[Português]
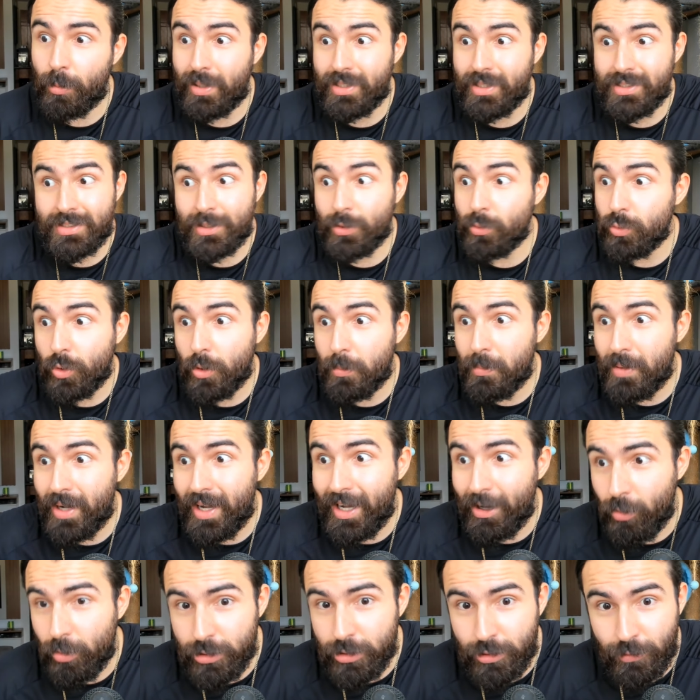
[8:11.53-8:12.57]
mas não toma
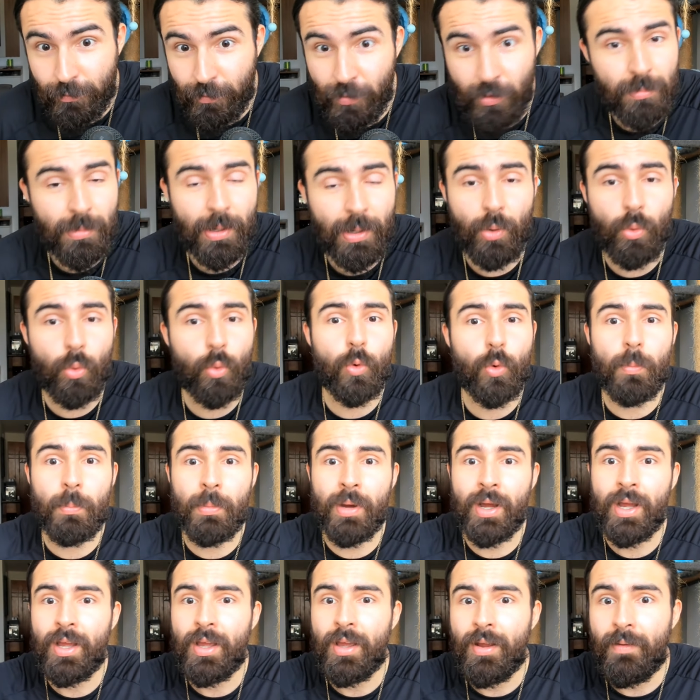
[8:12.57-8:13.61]
água de forma alguma,